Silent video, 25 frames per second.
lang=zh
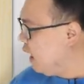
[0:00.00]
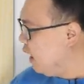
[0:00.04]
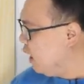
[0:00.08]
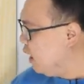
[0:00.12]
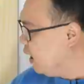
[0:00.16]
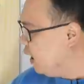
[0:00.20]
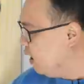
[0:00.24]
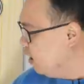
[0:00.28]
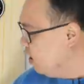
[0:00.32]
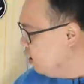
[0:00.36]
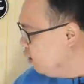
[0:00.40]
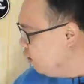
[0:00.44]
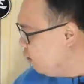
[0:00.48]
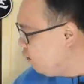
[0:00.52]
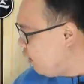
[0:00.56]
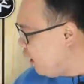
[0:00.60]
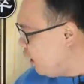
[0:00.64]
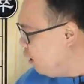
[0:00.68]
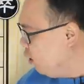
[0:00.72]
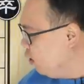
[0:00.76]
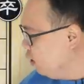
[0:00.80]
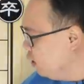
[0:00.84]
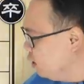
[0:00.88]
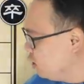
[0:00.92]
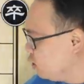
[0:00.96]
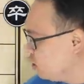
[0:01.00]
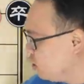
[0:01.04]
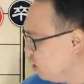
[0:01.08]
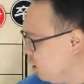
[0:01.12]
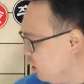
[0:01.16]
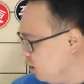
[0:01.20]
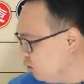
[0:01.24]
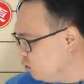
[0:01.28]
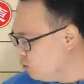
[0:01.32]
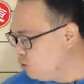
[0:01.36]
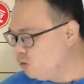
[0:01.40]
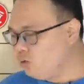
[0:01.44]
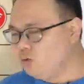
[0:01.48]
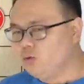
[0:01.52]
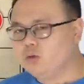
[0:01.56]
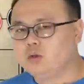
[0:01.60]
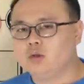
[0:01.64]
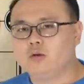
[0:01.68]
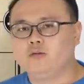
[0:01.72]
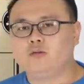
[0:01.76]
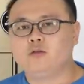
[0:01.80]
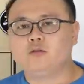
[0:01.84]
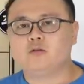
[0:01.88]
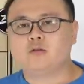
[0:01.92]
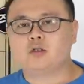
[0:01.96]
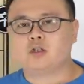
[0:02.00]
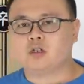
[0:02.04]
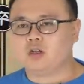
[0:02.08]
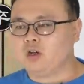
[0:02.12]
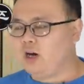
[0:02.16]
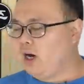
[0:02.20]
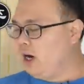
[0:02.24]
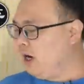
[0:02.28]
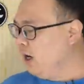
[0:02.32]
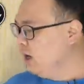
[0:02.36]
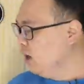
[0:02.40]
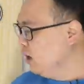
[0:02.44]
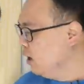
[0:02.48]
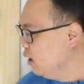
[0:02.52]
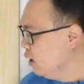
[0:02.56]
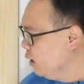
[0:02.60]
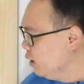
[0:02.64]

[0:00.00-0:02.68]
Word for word: 让啊，往后一撤，车就封死了。